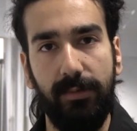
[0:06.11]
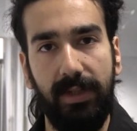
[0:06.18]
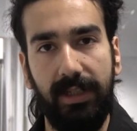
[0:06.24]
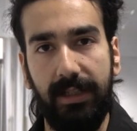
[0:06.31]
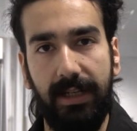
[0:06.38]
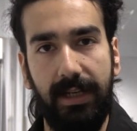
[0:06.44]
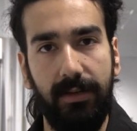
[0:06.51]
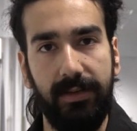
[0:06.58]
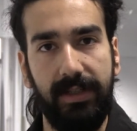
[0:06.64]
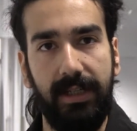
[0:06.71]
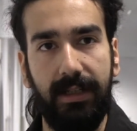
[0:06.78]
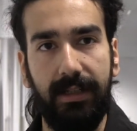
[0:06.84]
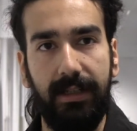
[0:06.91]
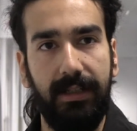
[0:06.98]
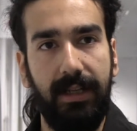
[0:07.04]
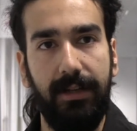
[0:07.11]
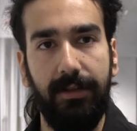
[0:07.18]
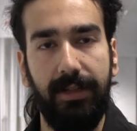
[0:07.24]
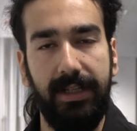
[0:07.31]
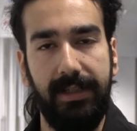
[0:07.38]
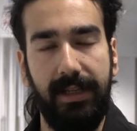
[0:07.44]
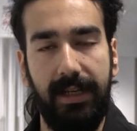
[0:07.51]
sull'Ateneo Salernitano
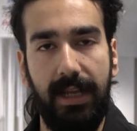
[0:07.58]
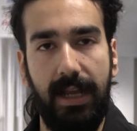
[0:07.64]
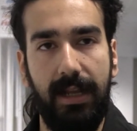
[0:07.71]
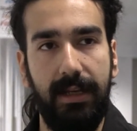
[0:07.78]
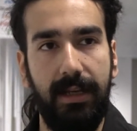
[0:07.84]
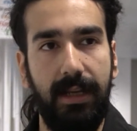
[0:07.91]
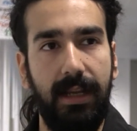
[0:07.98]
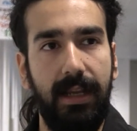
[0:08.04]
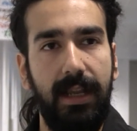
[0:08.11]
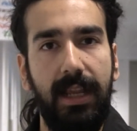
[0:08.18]
da sei anni